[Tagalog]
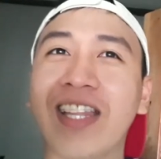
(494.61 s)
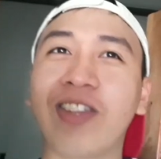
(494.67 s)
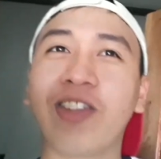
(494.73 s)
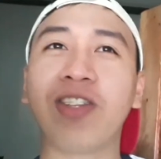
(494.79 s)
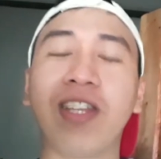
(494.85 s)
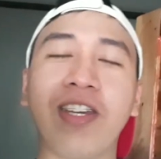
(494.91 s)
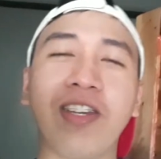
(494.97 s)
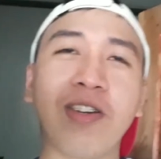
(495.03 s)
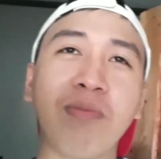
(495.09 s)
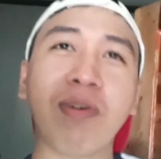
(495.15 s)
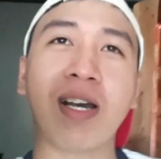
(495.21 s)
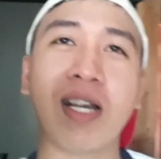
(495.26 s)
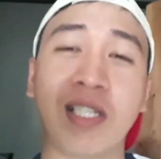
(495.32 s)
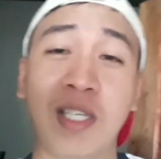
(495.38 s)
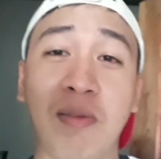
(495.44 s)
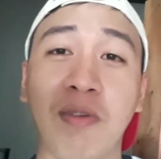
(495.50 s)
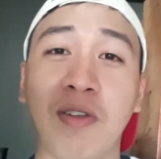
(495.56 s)
Nandun na yung
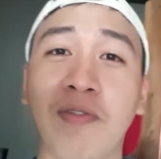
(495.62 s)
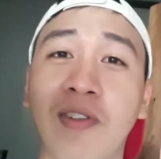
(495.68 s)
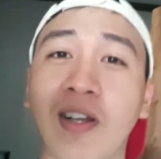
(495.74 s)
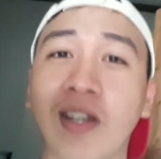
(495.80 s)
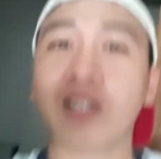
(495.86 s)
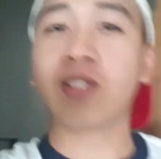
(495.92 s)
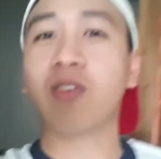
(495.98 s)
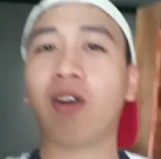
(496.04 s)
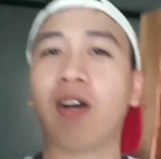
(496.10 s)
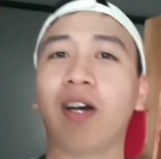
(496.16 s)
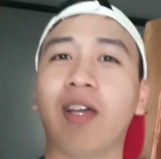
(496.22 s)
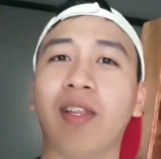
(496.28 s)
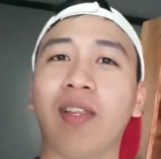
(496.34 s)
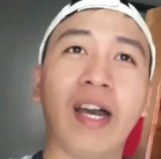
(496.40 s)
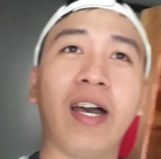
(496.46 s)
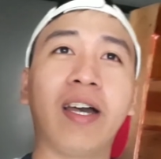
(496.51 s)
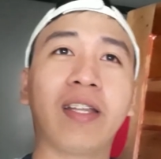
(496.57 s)
mga Seaman Vlog
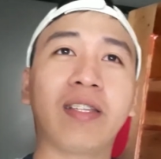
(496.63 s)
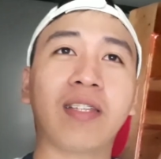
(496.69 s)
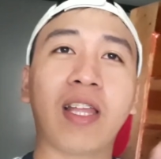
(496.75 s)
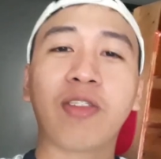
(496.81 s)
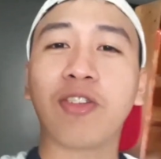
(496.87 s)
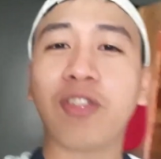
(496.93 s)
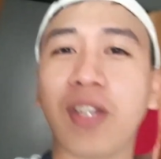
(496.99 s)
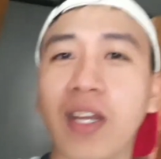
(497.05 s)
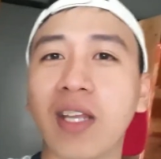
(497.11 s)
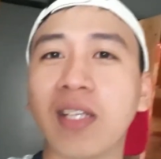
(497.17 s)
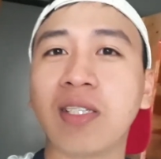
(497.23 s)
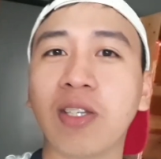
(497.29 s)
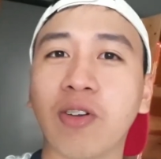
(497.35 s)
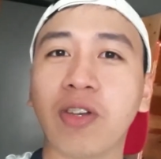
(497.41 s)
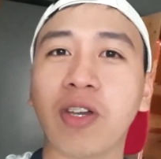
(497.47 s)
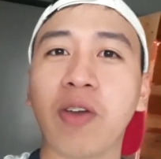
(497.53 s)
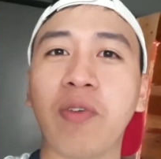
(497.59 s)
Squad. At nandun na
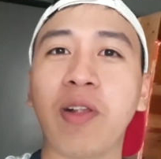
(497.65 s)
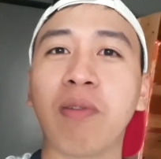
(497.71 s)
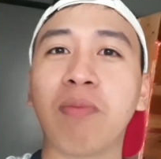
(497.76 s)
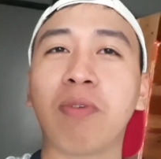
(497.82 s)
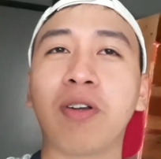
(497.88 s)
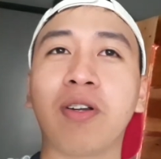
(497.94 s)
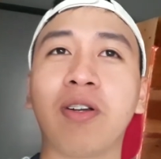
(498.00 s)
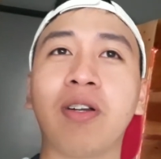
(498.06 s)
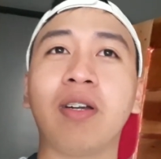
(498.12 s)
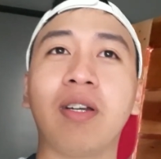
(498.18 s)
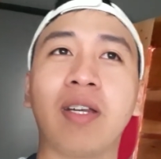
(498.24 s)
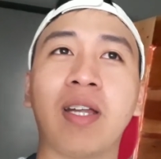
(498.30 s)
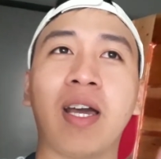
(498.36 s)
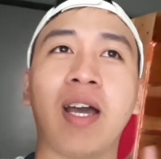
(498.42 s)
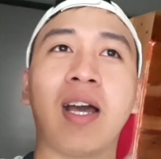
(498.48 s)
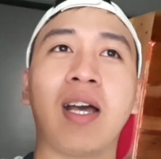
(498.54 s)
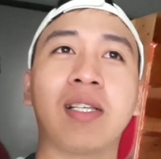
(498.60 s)
rin si Kuya Wilmer.
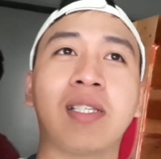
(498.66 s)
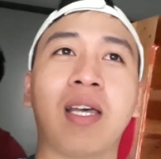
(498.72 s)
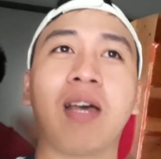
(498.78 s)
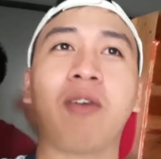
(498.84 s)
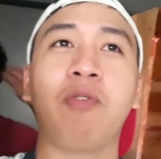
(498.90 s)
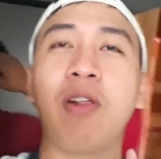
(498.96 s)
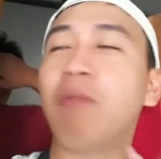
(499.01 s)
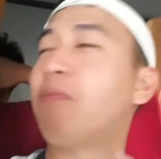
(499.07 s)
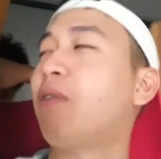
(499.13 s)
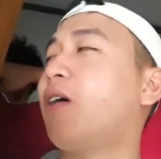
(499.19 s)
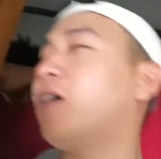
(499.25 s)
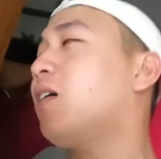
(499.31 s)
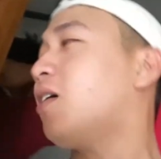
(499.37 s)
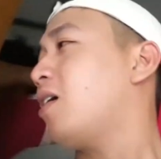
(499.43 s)
Na Wilmer? Wilmar.